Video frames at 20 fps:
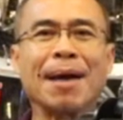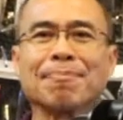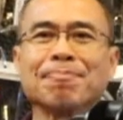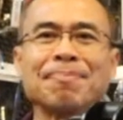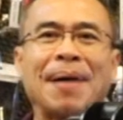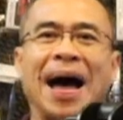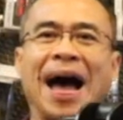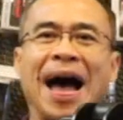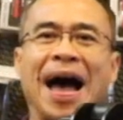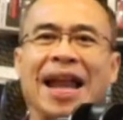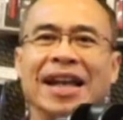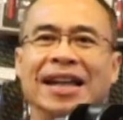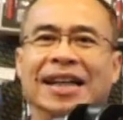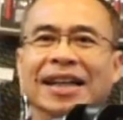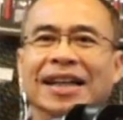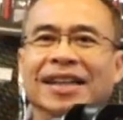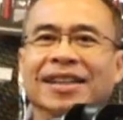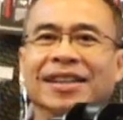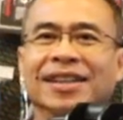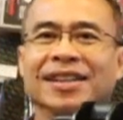พผ่านเล
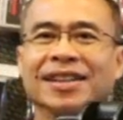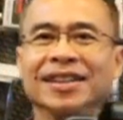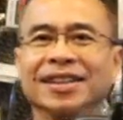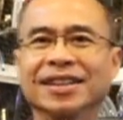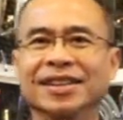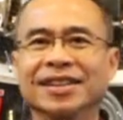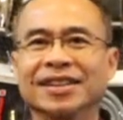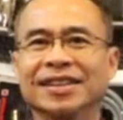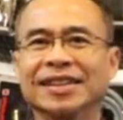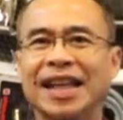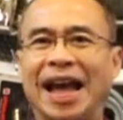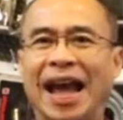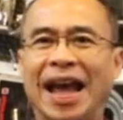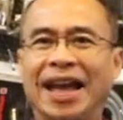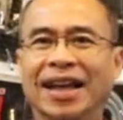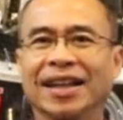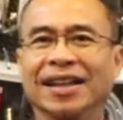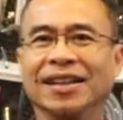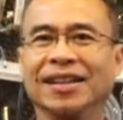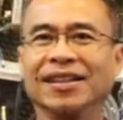ยนะ
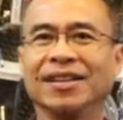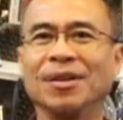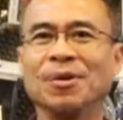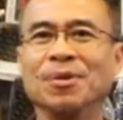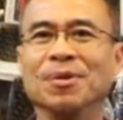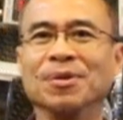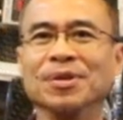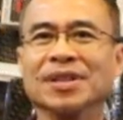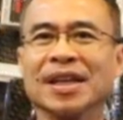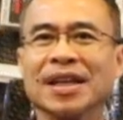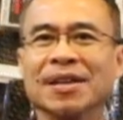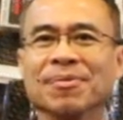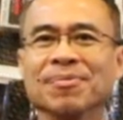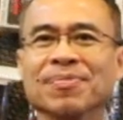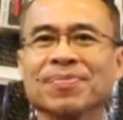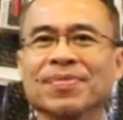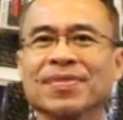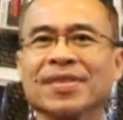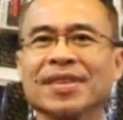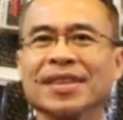ดูสิ
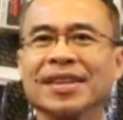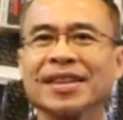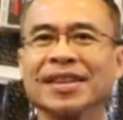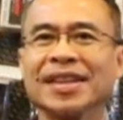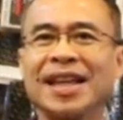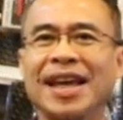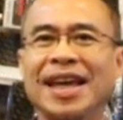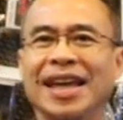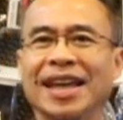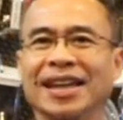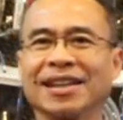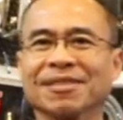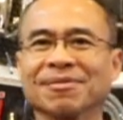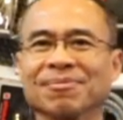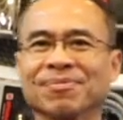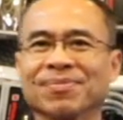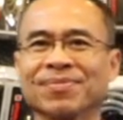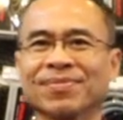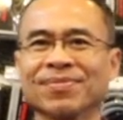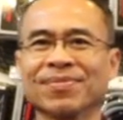นี่
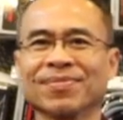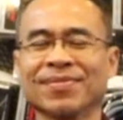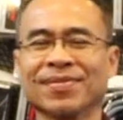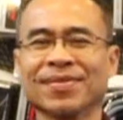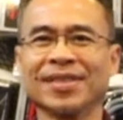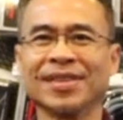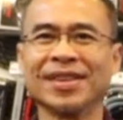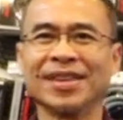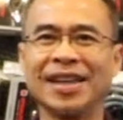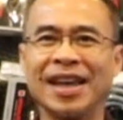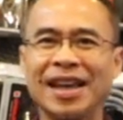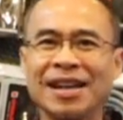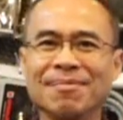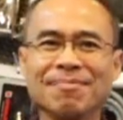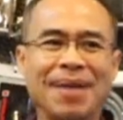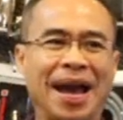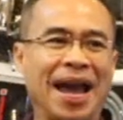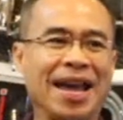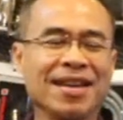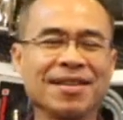เห็นไหม